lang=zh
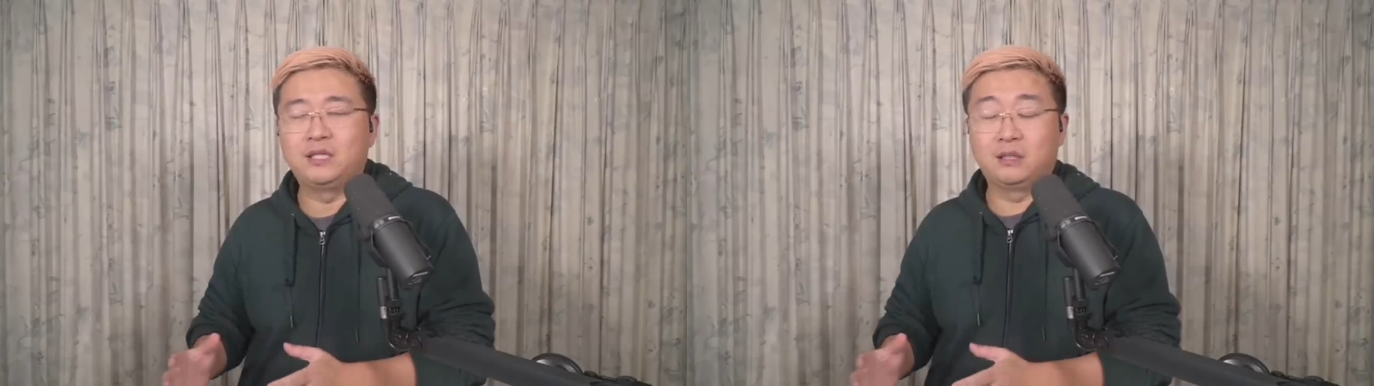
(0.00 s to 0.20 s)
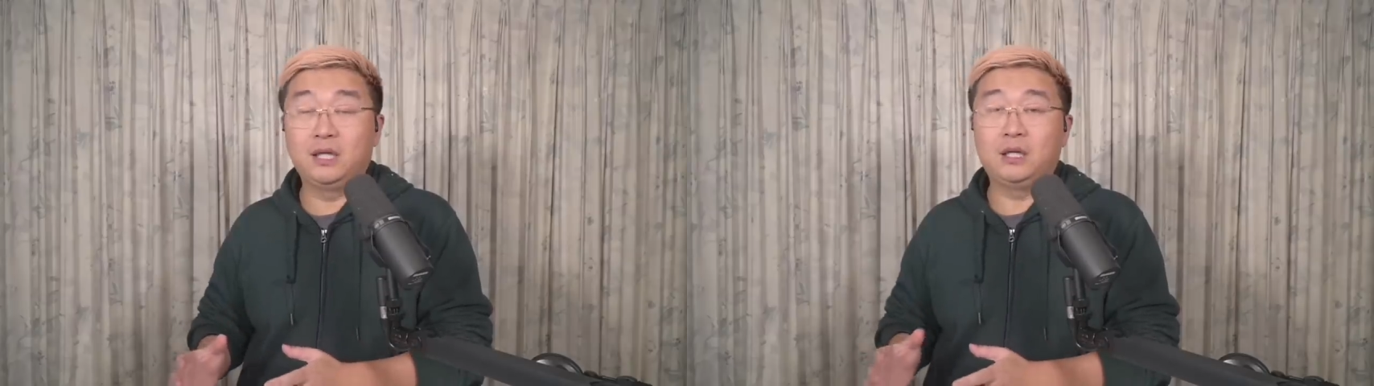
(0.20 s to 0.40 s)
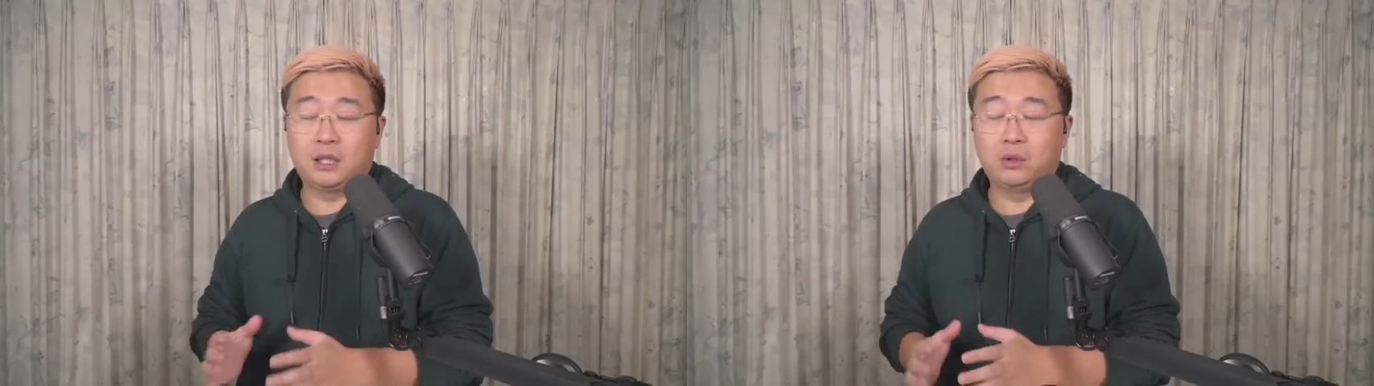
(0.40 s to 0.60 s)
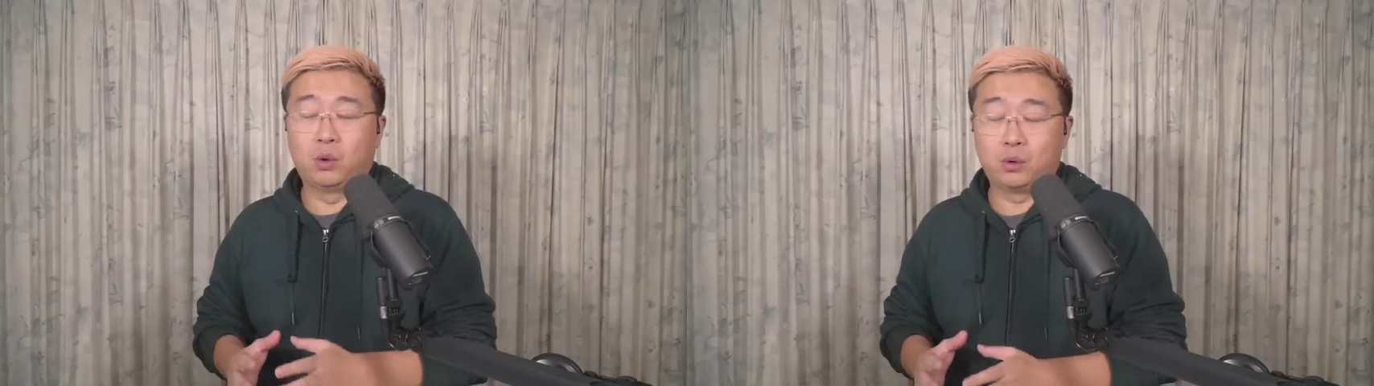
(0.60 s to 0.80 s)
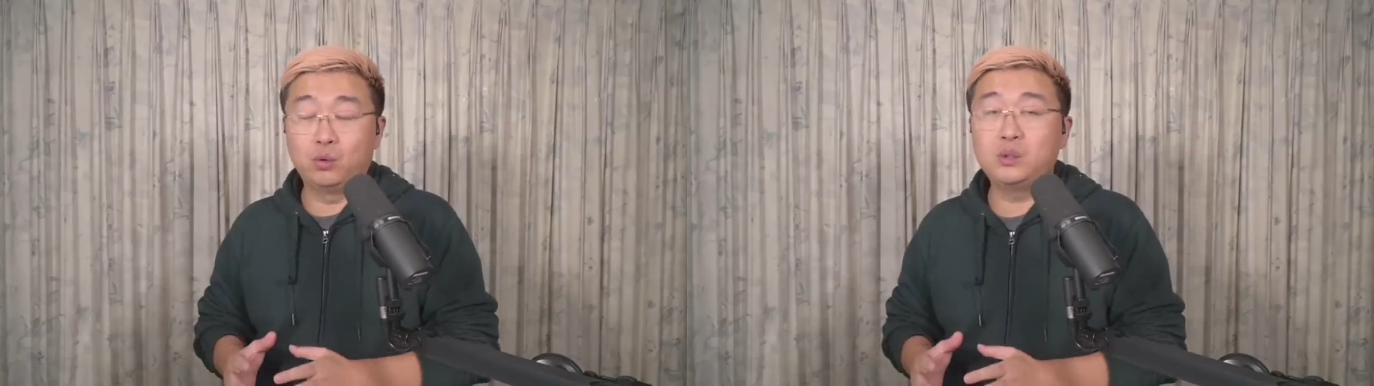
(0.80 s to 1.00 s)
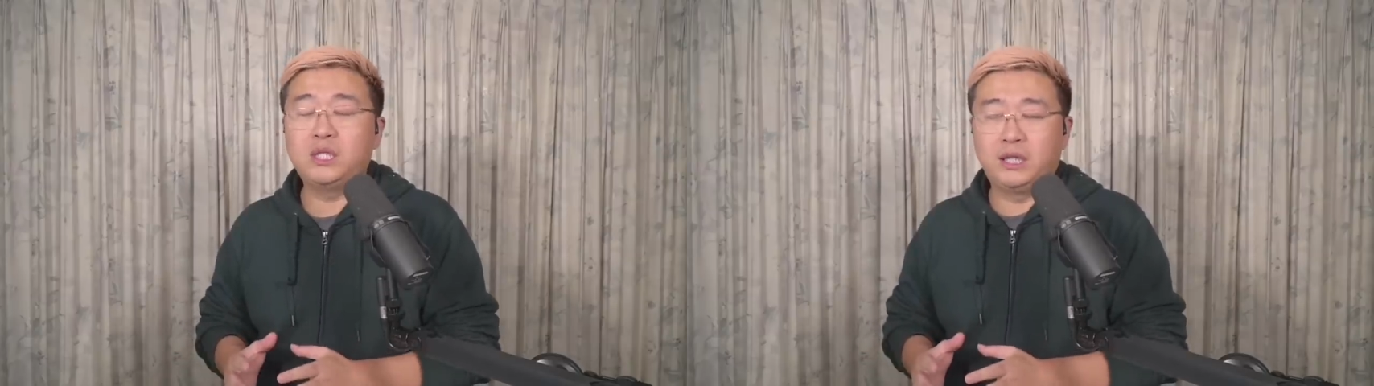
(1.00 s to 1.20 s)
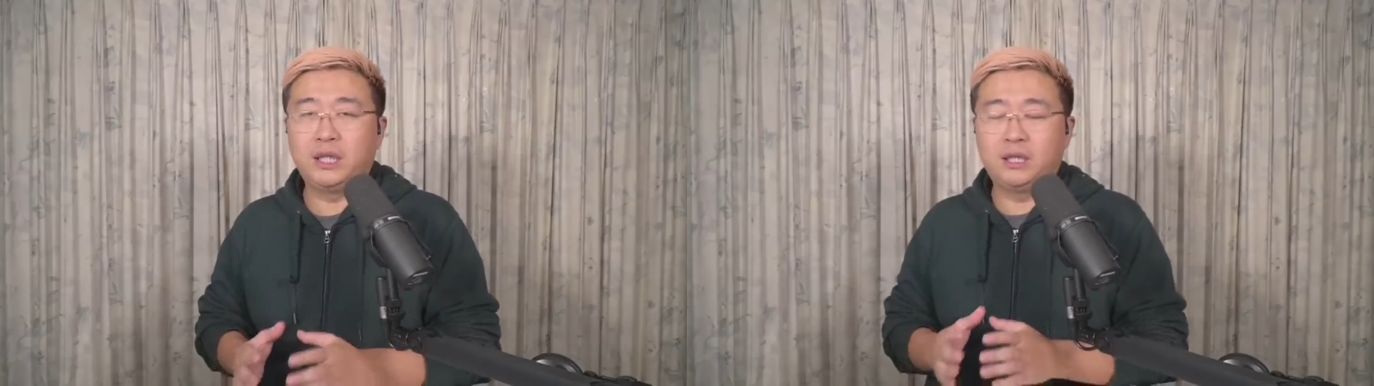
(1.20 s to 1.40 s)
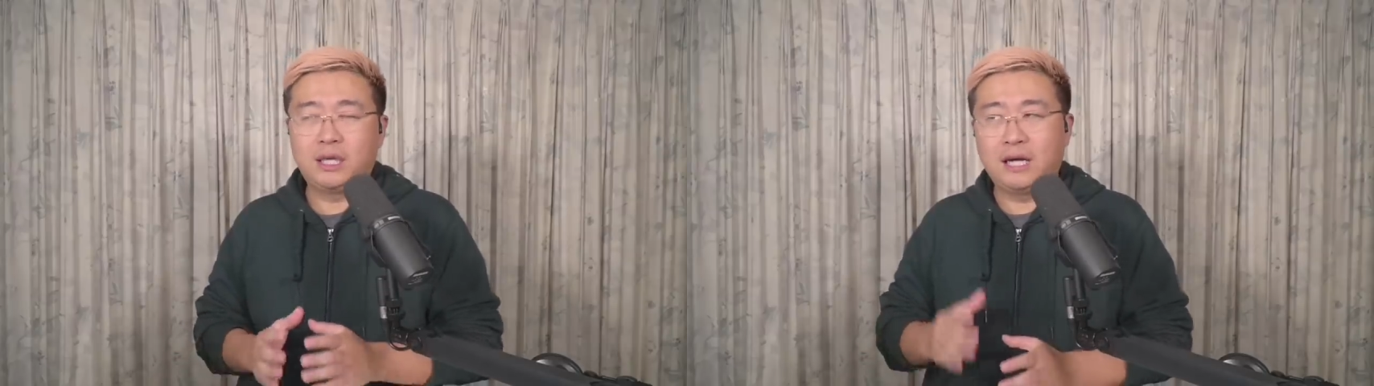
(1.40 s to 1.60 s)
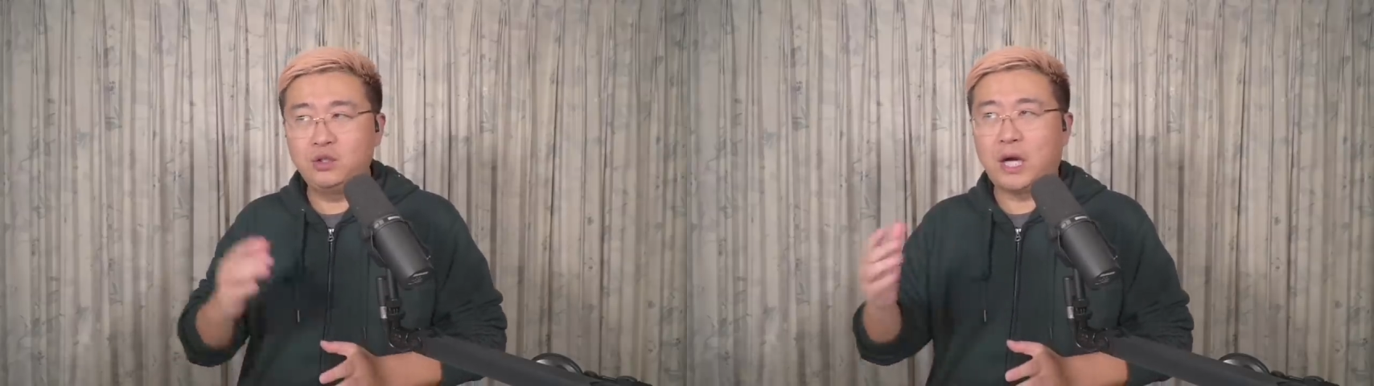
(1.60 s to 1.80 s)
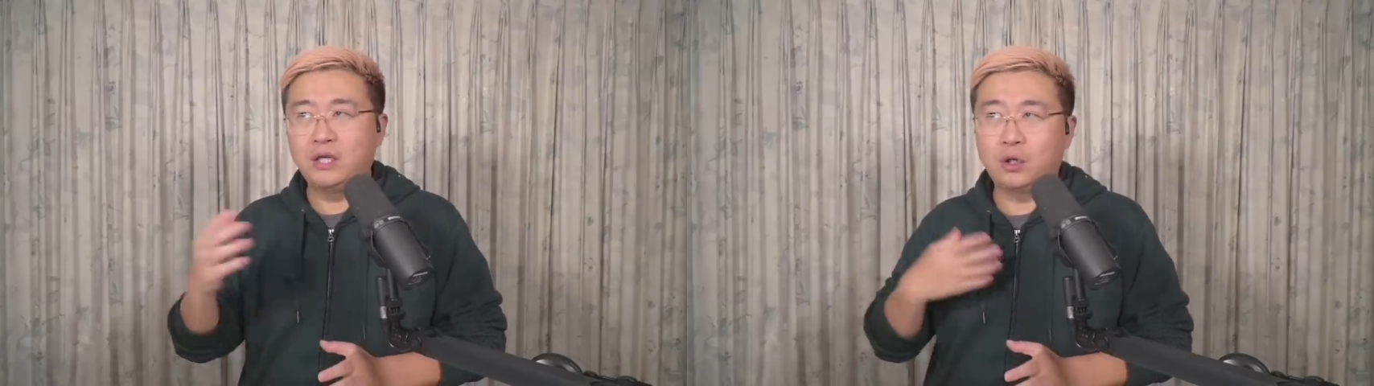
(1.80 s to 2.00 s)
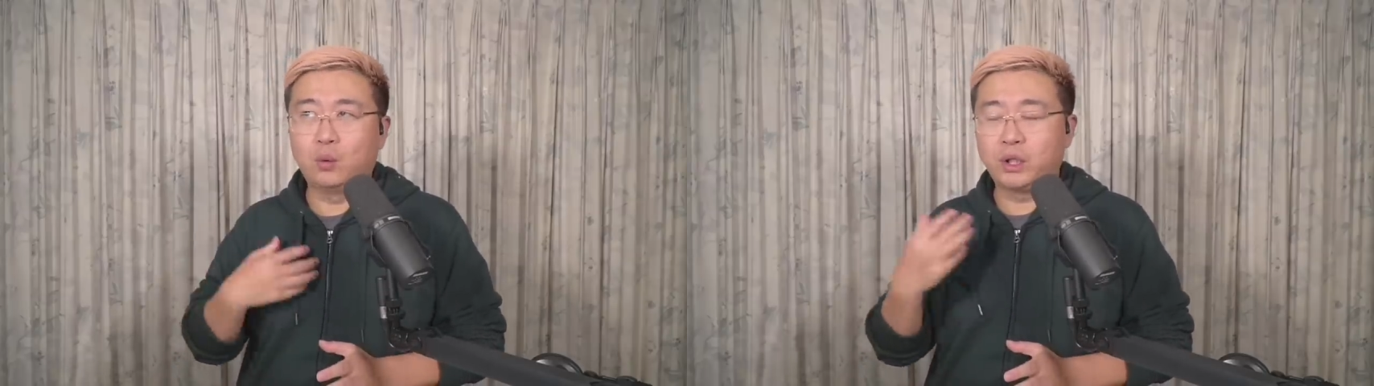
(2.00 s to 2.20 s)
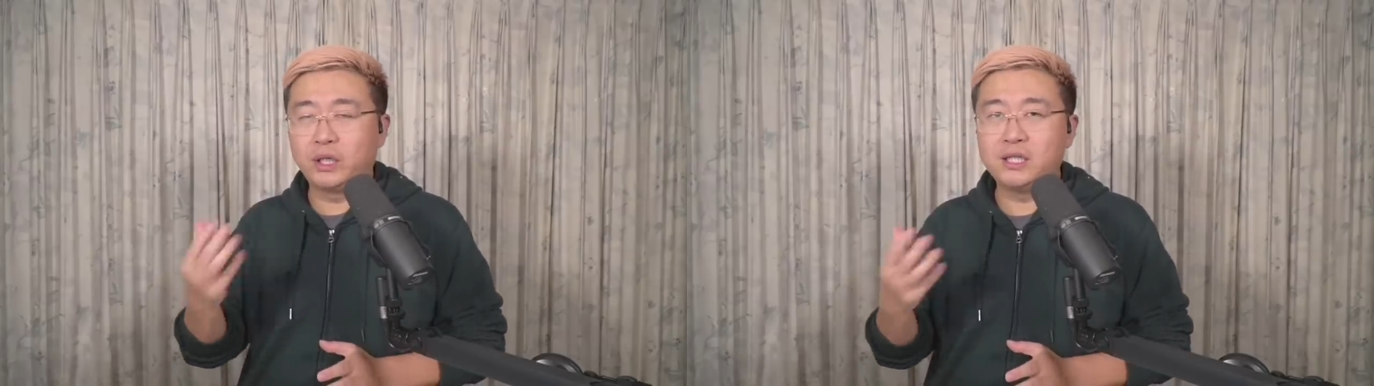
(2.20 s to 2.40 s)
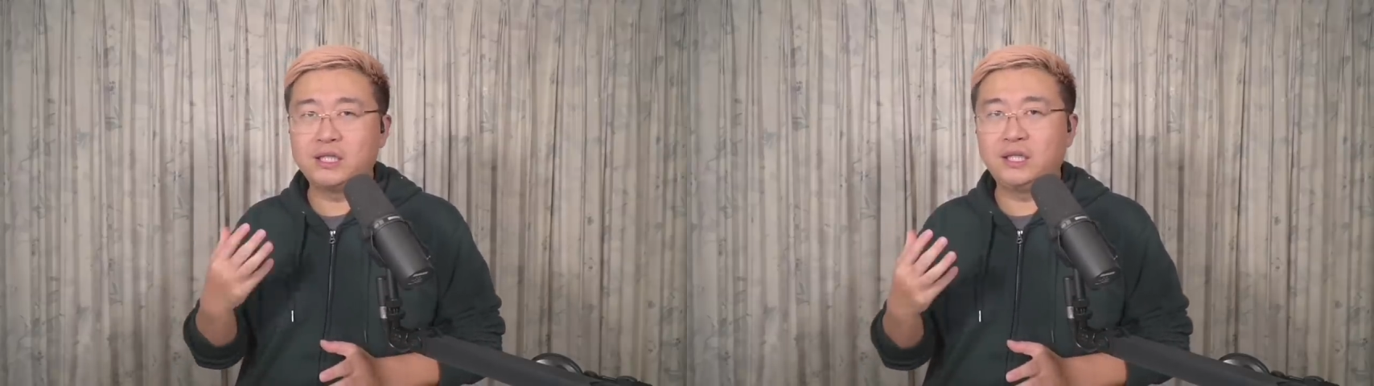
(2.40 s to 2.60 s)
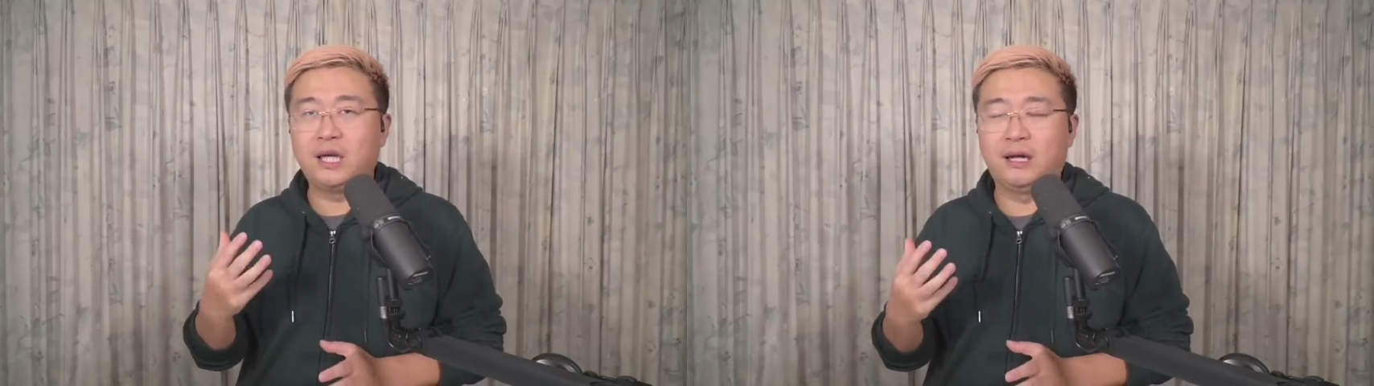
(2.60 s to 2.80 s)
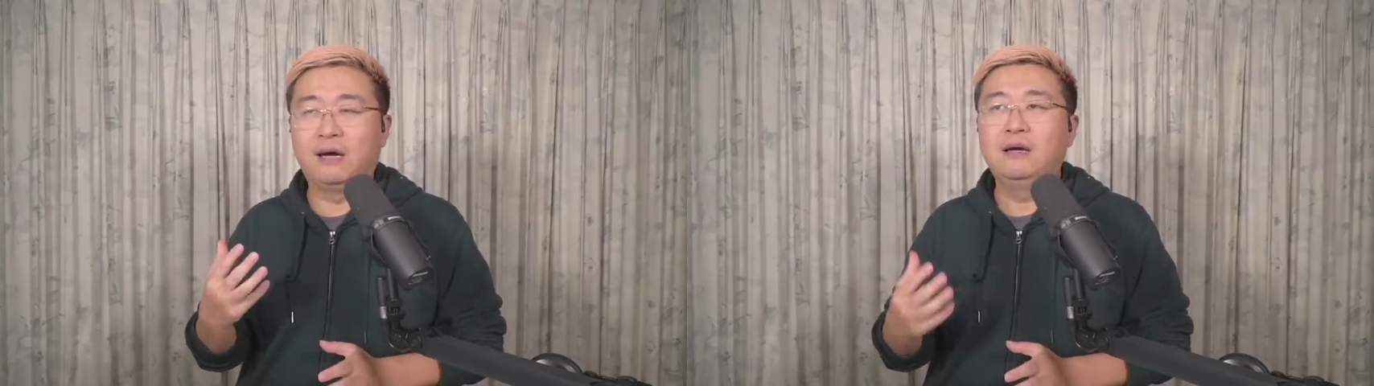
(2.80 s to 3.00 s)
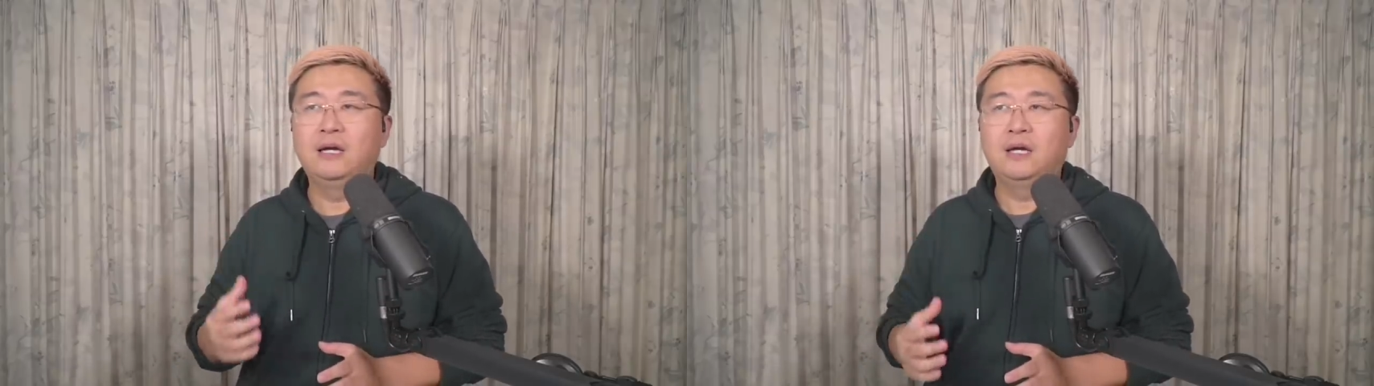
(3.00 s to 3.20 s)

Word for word: 相当于我估计，按按照我个人的经验啊，